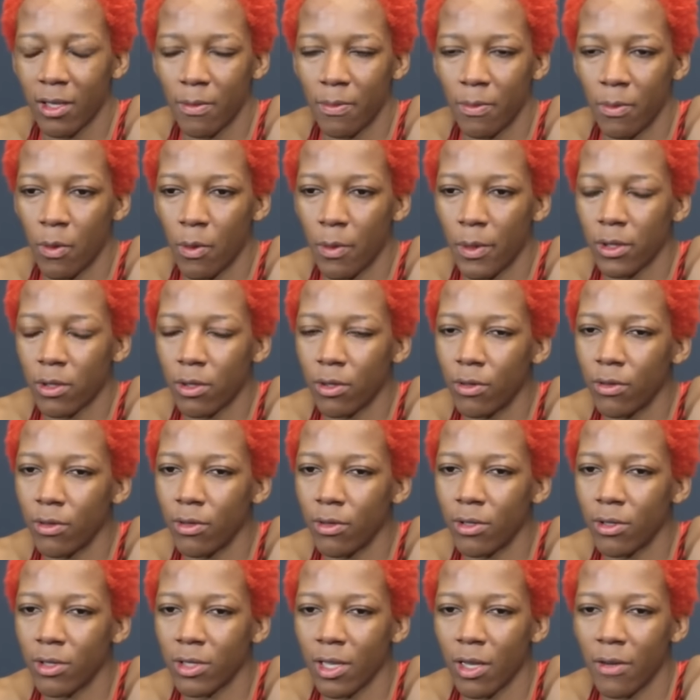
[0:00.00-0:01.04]
y tras la
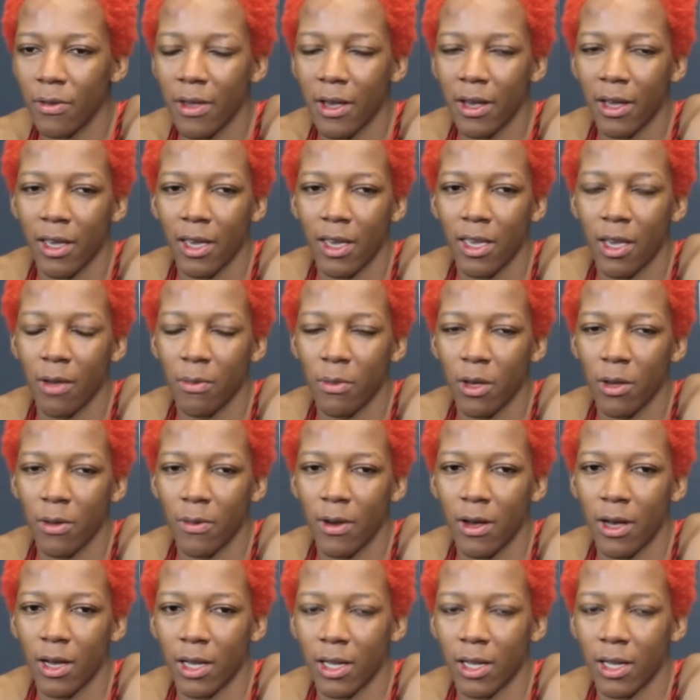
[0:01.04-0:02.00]
victoria, entonces